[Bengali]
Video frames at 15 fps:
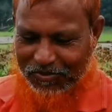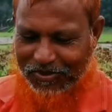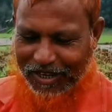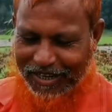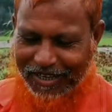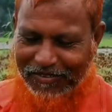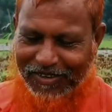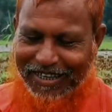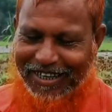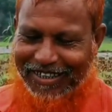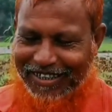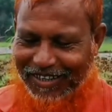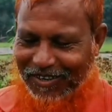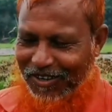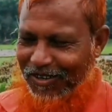সালামালা
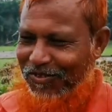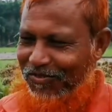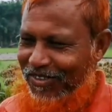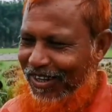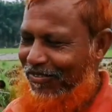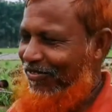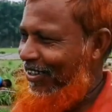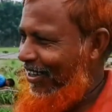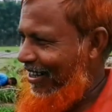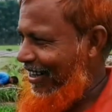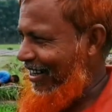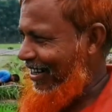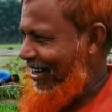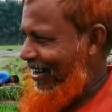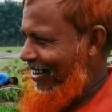দিয়ে গরম চাপ দেওয়া
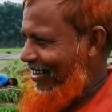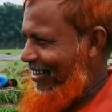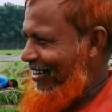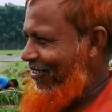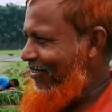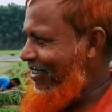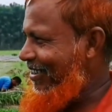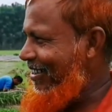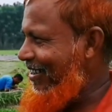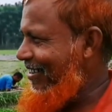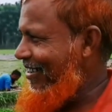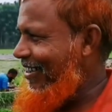লাগে খ্যার দিয়ে বুঝছেন